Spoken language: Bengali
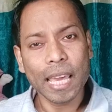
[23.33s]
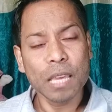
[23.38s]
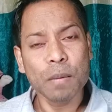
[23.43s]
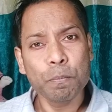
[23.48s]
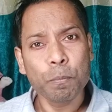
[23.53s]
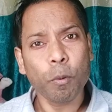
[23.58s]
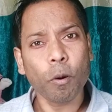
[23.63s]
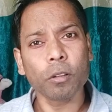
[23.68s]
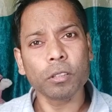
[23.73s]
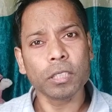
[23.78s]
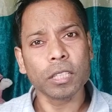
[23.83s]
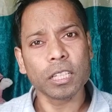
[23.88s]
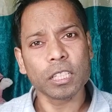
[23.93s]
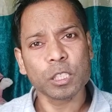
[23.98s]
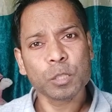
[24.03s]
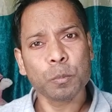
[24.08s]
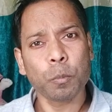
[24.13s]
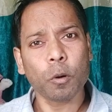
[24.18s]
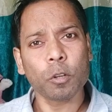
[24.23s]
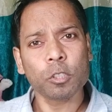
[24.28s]
এই পদে
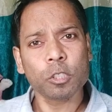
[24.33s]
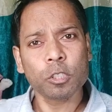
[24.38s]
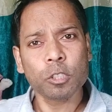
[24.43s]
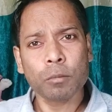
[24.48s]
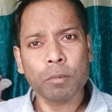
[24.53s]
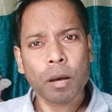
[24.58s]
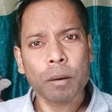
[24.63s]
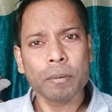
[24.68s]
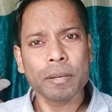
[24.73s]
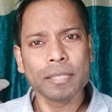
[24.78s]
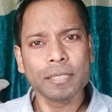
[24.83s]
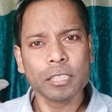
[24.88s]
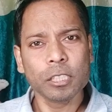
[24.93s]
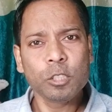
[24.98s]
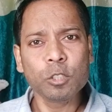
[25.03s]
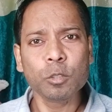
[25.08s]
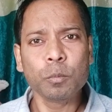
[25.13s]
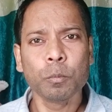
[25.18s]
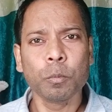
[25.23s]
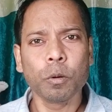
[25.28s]
স্পষ্টভাবে
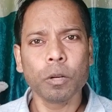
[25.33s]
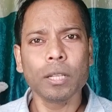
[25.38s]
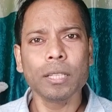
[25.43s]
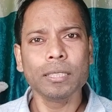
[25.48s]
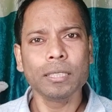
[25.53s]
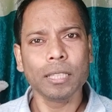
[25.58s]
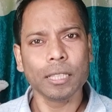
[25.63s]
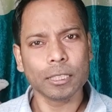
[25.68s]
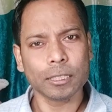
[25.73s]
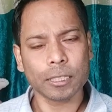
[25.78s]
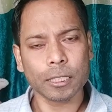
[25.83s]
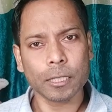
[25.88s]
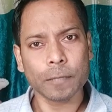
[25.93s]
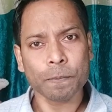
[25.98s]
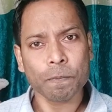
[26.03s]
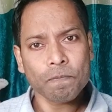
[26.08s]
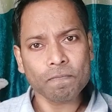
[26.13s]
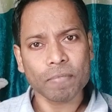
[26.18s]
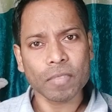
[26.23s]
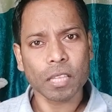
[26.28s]
যিশু বলে দিয়েছে
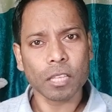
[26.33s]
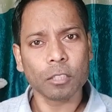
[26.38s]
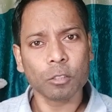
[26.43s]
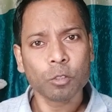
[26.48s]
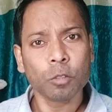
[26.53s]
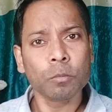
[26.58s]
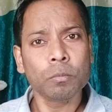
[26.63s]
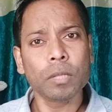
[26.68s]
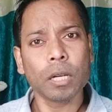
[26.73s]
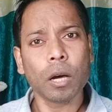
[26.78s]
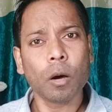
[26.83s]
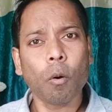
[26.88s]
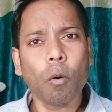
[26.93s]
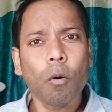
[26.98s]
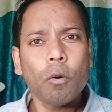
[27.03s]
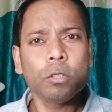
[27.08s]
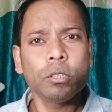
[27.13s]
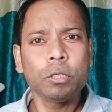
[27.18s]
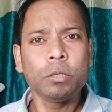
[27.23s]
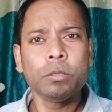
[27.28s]
যে তোমরা
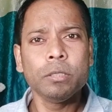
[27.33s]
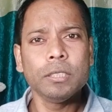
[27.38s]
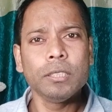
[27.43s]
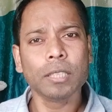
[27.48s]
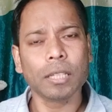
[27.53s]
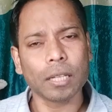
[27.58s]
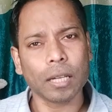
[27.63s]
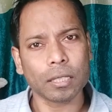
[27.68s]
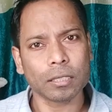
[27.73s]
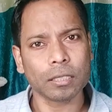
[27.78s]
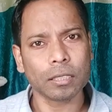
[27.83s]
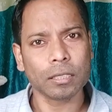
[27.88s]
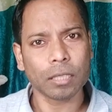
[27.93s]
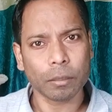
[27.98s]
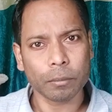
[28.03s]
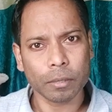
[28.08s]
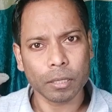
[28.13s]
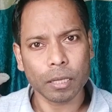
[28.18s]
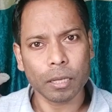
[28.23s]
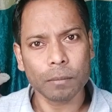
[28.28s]
অজুহুদীদের কাছে
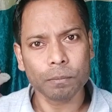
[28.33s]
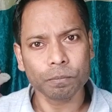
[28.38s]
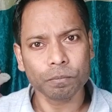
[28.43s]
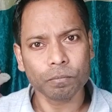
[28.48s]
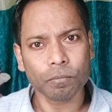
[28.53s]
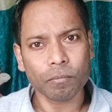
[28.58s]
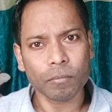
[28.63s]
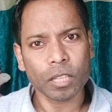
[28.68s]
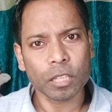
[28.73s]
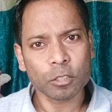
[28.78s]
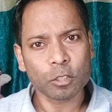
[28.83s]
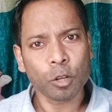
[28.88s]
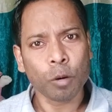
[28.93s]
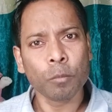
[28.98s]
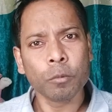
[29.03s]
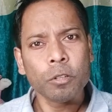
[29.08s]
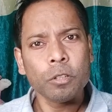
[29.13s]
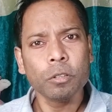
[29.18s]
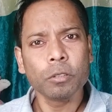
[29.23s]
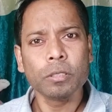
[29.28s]
যাবে না
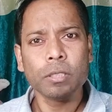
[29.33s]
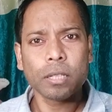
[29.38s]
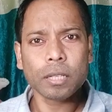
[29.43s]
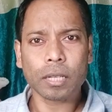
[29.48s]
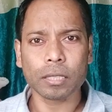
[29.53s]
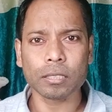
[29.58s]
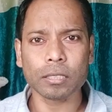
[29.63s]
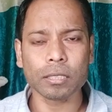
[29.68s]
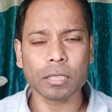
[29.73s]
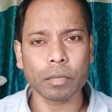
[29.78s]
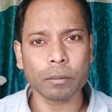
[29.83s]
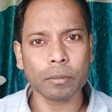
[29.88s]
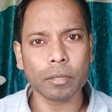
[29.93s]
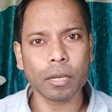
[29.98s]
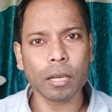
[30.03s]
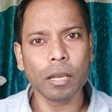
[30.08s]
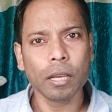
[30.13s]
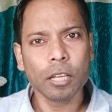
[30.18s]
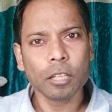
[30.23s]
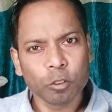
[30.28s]
সমরীয়দের কাছে যাবে
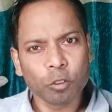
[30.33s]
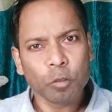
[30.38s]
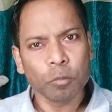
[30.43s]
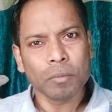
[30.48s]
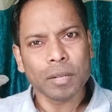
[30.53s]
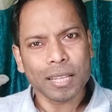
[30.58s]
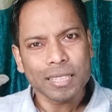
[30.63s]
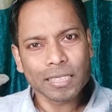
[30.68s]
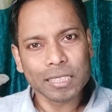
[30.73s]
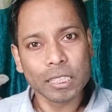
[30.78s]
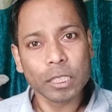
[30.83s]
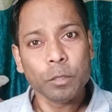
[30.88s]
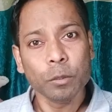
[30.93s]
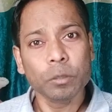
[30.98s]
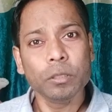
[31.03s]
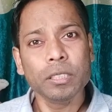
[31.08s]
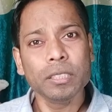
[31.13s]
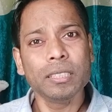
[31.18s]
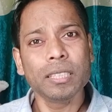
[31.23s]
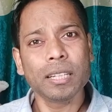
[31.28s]
না তোমরা
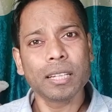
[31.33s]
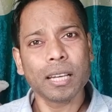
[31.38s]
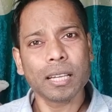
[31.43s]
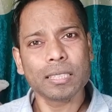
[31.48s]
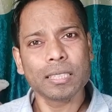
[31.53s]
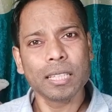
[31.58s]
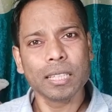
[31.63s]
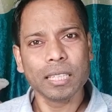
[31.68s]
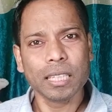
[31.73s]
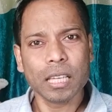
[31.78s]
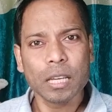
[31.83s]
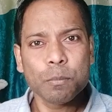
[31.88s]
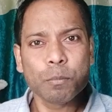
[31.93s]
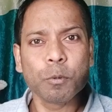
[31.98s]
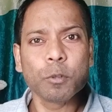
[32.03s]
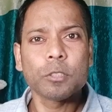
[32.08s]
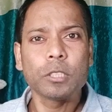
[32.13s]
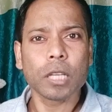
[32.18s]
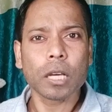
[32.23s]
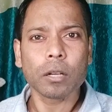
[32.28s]
জিহুদিদের কাছে গিয়ে
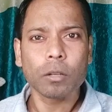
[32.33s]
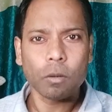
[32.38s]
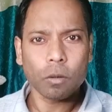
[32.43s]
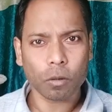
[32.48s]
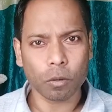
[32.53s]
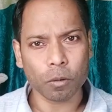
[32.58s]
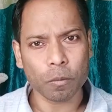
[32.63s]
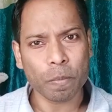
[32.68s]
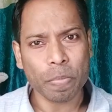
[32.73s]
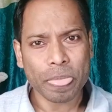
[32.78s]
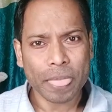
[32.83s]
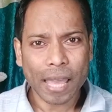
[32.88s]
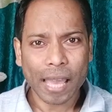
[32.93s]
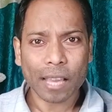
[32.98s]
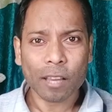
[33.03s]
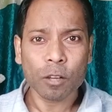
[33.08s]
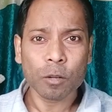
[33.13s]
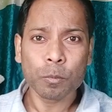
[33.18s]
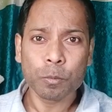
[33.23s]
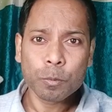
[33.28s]
প্রচার করো
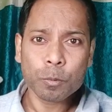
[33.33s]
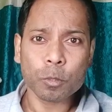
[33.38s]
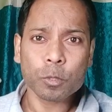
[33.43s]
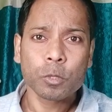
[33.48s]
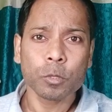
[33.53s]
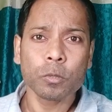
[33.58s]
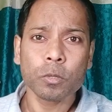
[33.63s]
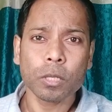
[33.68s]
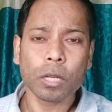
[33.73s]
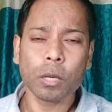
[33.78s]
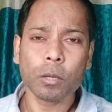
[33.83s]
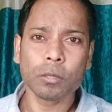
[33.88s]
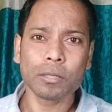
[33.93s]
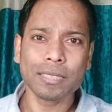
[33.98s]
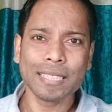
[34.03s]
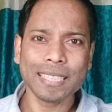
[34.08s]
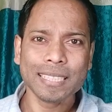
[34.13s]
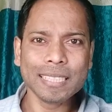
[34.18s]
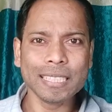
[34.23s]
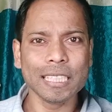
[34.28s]
এখন প্রশ্নটা
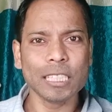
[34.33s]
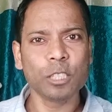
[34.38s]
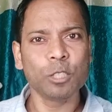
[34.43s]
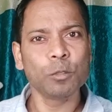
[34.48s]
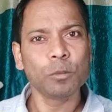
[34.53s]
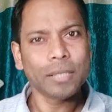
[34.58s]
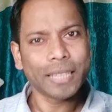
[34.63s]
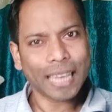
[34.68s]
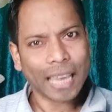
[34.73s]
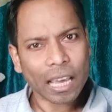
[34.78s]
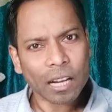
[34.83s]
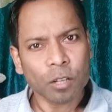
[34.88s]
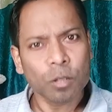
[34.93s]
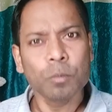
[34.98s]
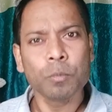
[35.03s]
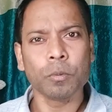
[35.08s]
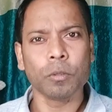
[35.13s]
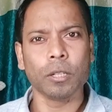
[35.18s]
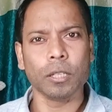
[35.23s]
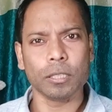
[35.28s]
হচ্ছে যিশু কেন
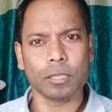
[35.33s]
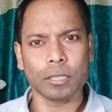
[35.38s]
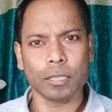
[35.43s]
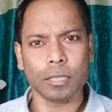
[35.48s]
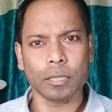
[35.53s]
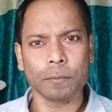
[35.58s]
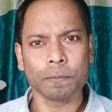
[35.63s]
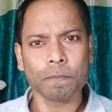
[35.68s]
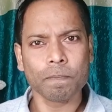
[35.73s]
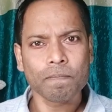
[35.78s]
বলেছে